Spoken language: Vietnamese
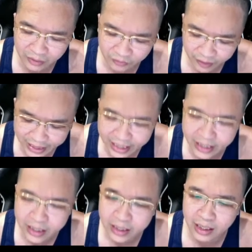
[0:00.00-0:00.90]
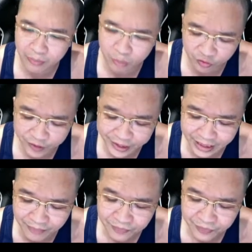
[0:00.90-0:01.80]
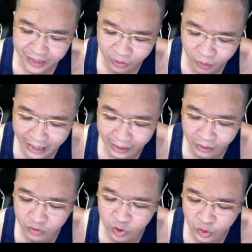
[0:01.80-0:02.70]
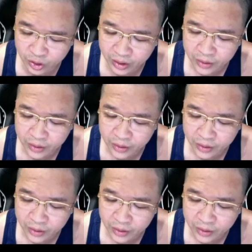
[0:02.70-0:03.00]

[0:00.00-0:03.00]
phải đi là một phần trăm tài khoản rồi